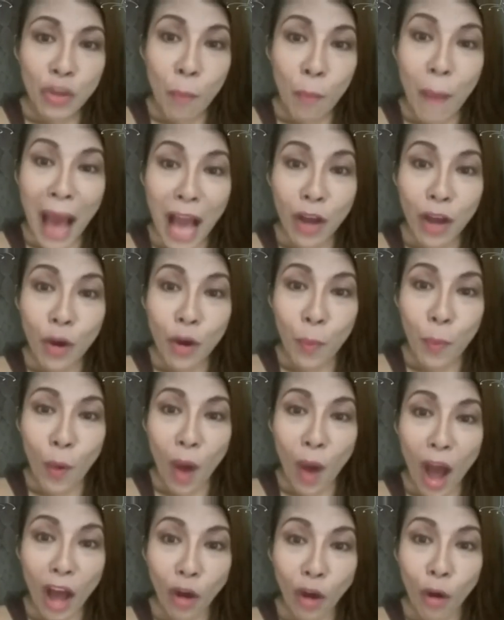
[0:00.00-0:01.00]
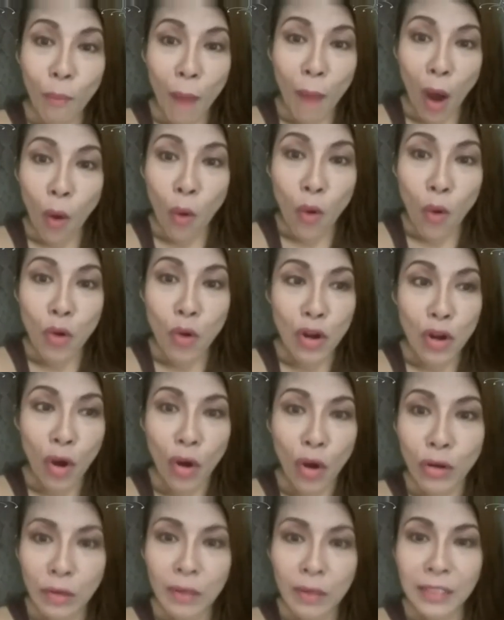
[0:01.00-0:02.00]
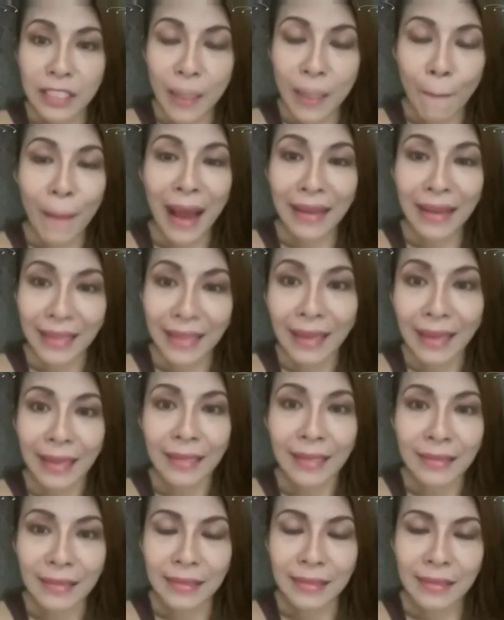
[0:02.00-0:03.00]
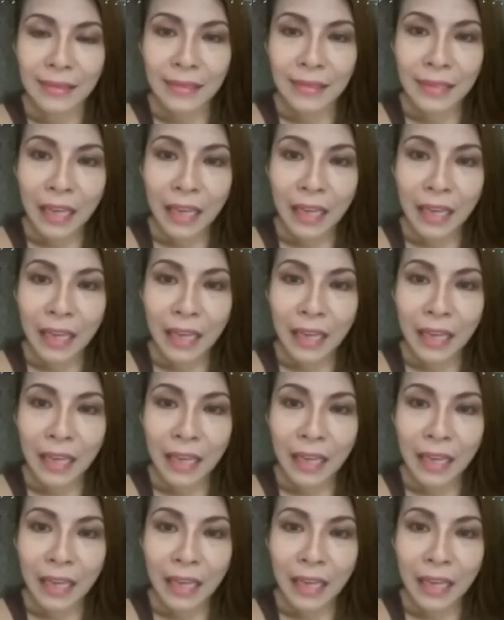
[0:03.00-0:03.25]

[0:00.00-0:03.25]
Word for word: So bago po ako mahulog sa bangin,